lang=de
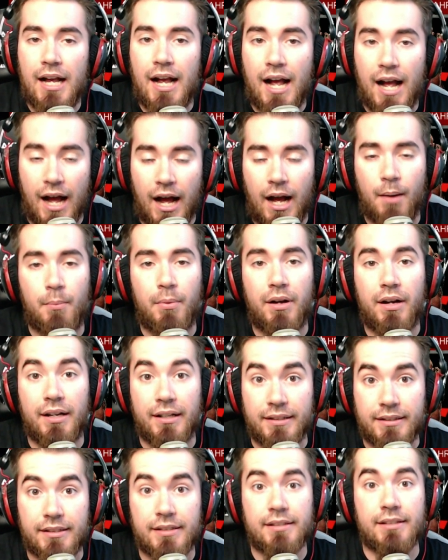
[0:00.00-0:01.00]
Aber
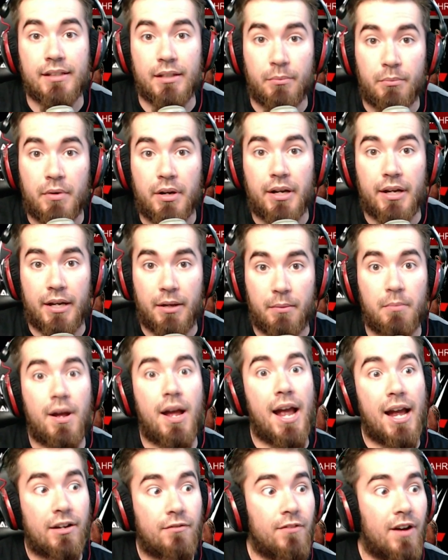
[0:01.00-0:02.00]
es ist immerhin mal
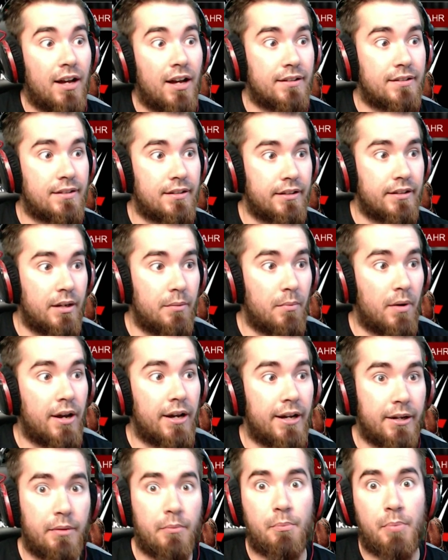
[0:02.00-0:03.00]
etwas.
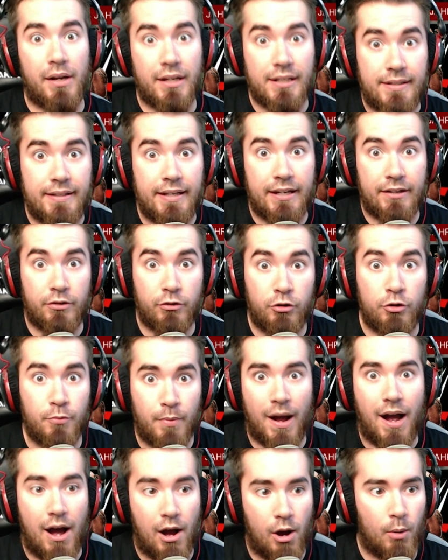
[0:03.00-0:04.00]
Immerhin passiert
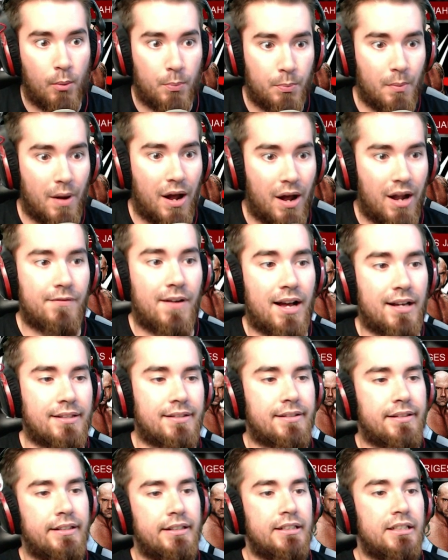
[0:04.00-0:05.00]
überhaupt mal
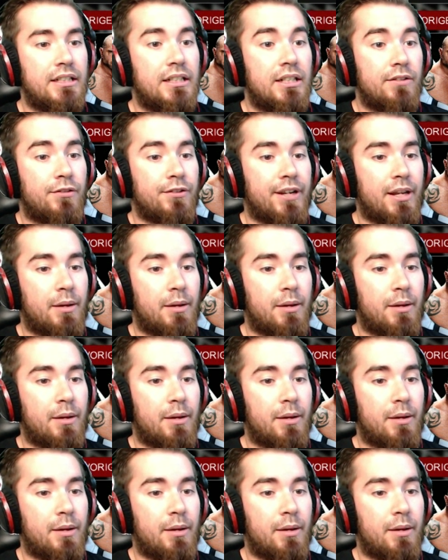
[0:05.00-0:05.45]
was. Von